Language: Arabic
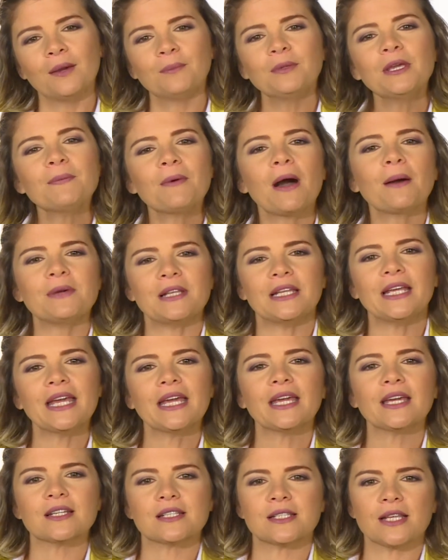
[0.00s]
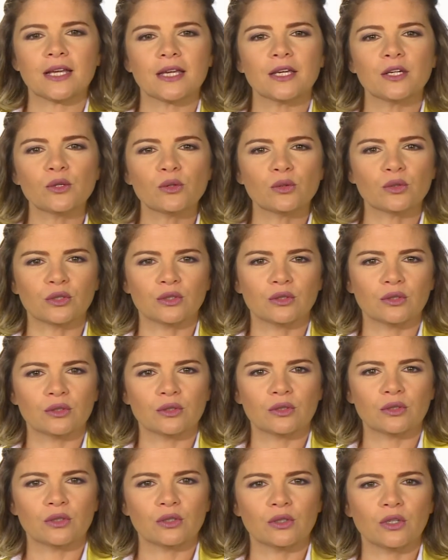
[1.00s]
بيبقى بالآخر ذكركن
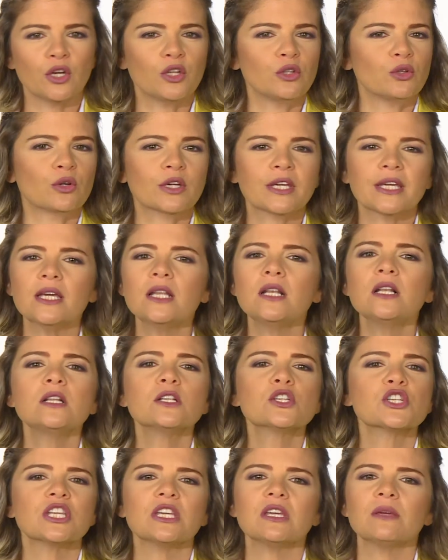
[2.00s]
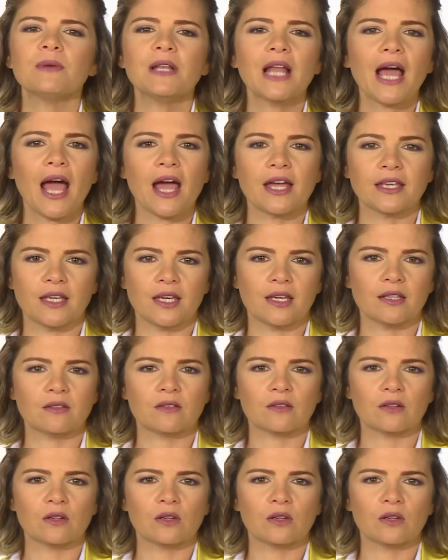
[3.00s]
إنه كل شي بالحياة